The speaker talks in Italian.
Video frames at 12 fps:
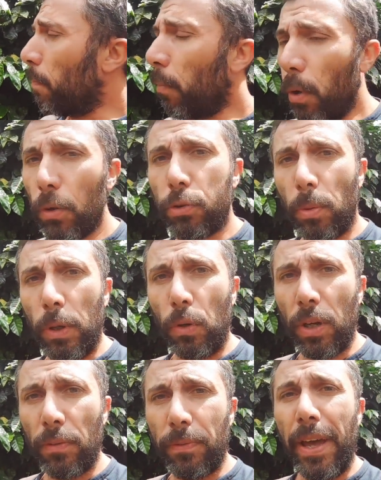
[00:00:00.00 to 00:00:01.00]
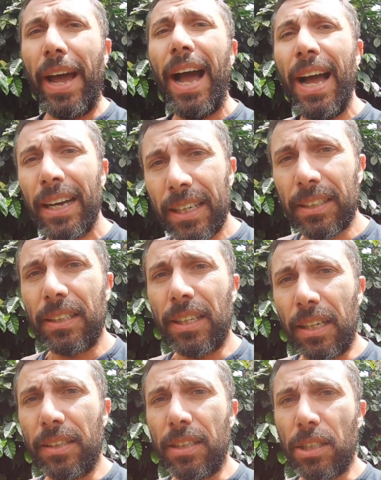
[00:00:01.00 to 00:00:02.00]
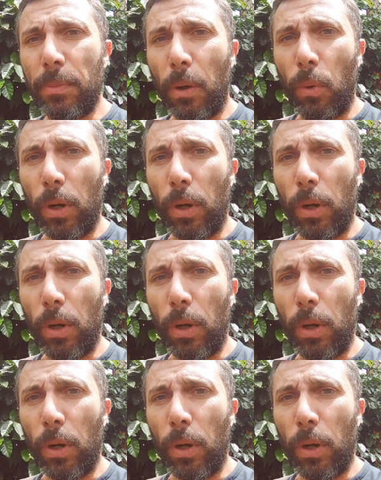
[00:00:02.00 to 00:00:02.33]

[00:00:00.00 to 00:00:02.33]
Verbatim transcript: molto meno caffè anche se di altissima